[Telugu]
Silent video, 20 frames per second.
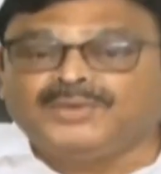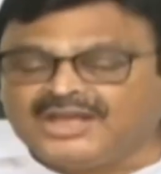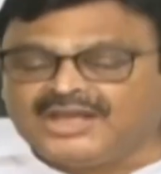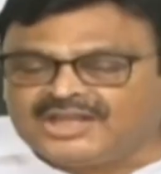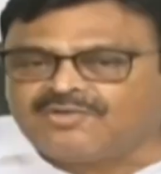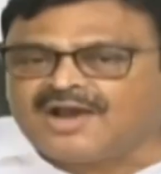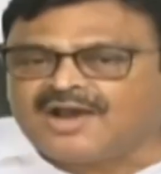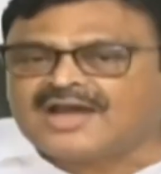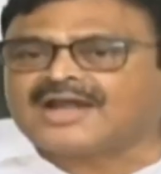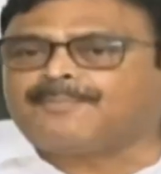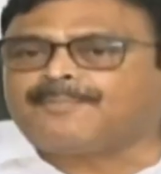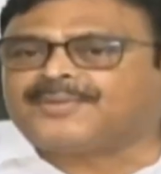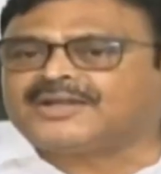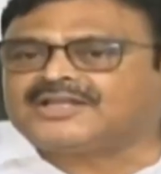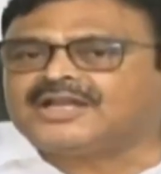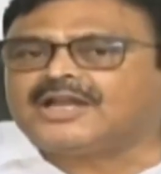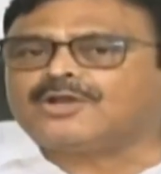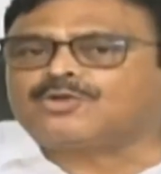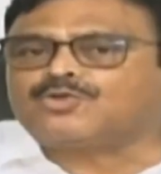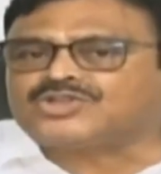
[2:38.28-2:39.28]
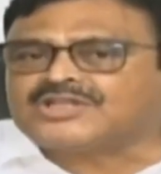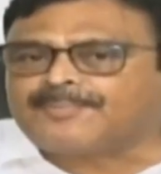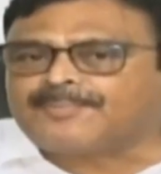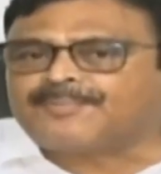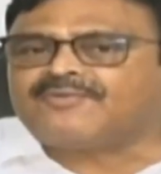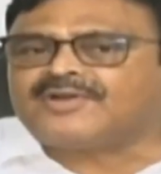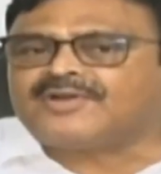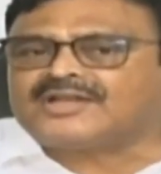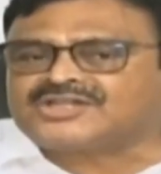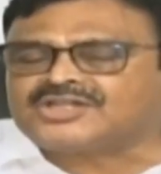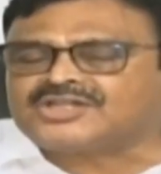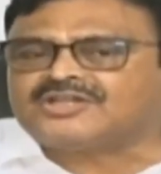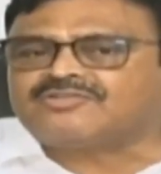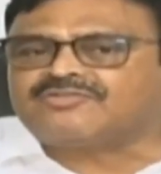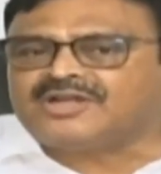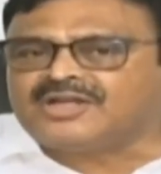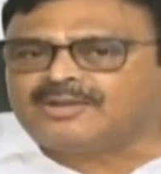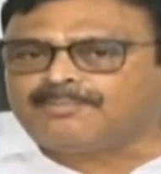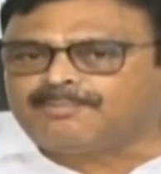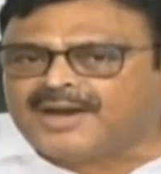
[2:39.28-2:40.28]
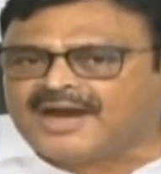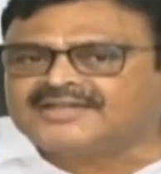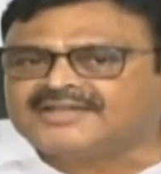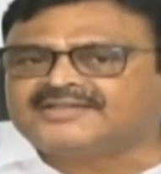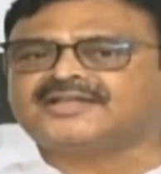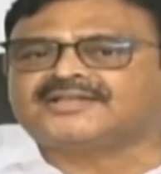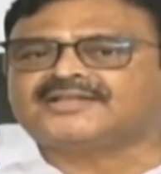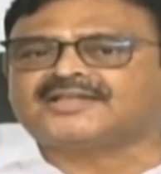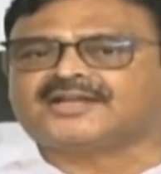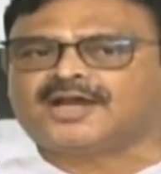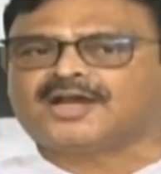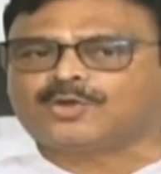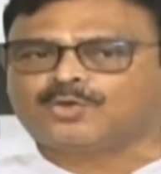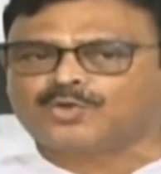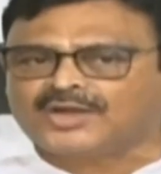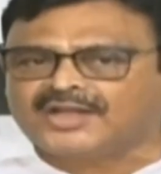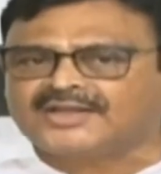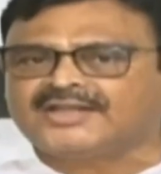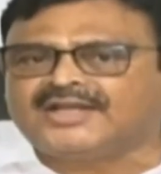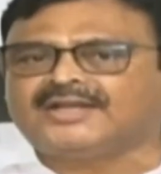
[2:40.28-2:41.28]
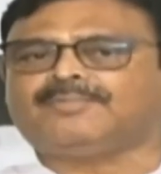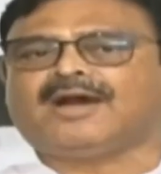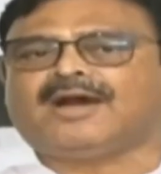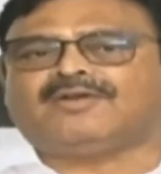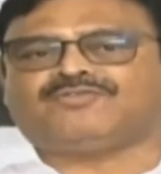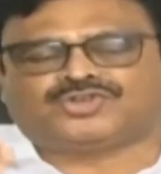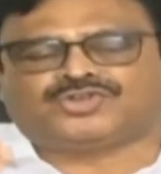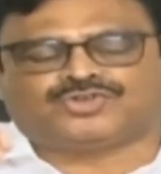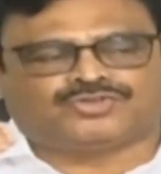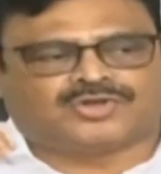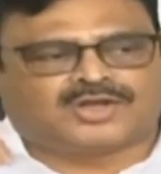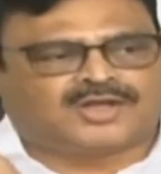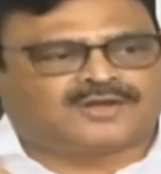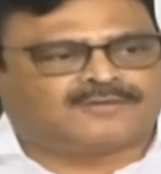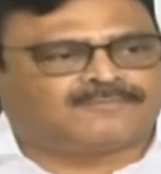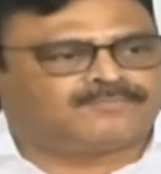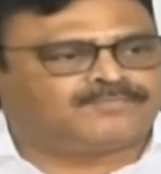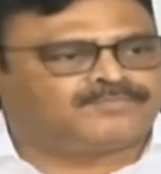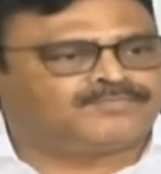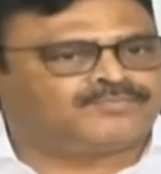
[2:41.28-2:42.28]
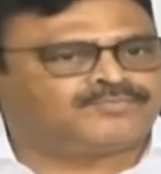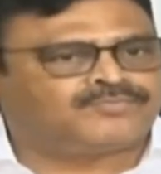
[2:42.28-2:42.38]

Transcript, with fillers: మీ ద్వారా ప్రజలకు చెప్పవలసినటువంటి బాధ్యత నాకున్నదని భావిస్తున్నాను